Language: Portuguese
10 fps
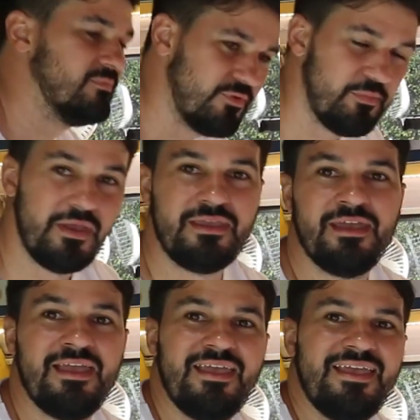Muito bem.
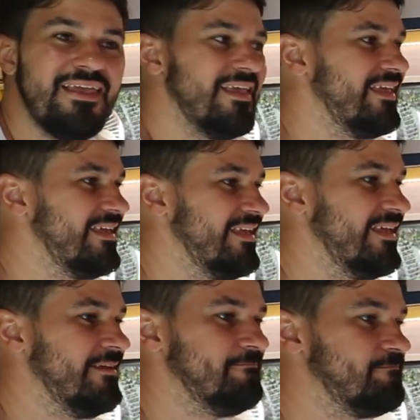
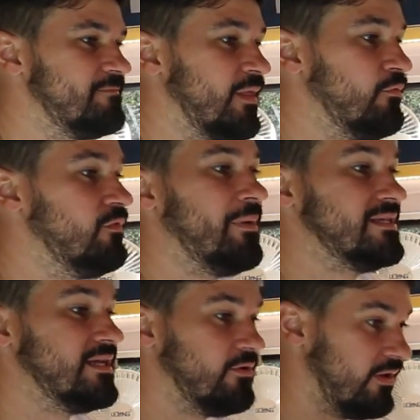E então vou
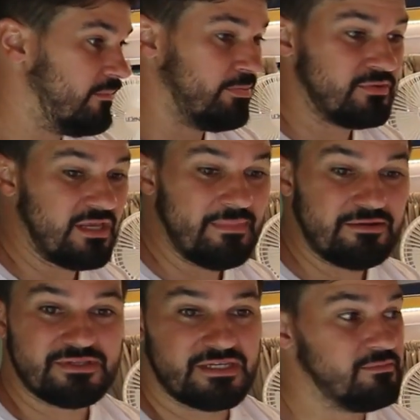partir agora para os
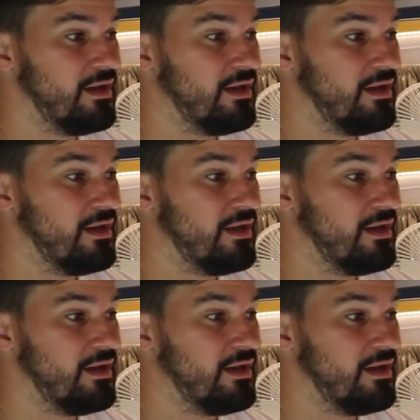armários aqui de